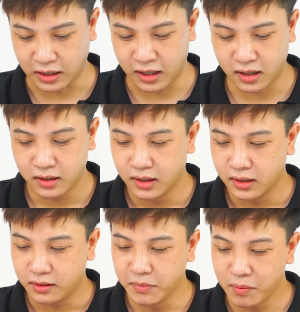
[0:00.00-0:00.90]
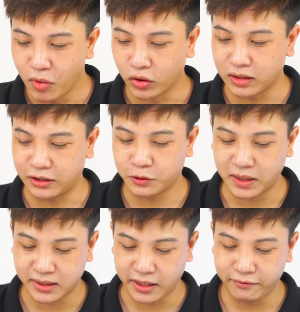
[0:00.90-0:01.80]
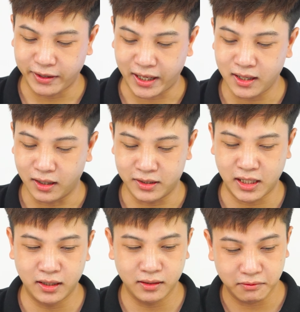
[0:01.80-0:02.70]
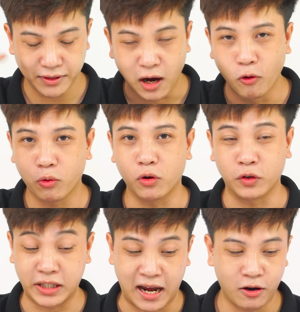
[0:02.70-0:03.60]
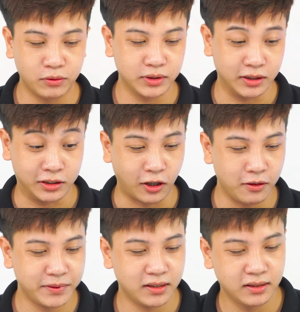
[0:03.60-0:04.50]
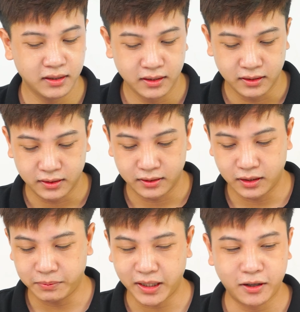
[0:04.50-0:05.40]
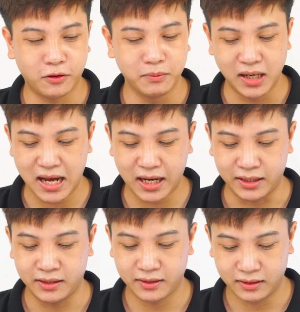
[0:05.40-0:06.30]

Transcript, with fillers: Đó. Bước 1 là chúng ta sẽ vẽ ở trên đầu của con cáo, the top. Tiếp theo, bước 2.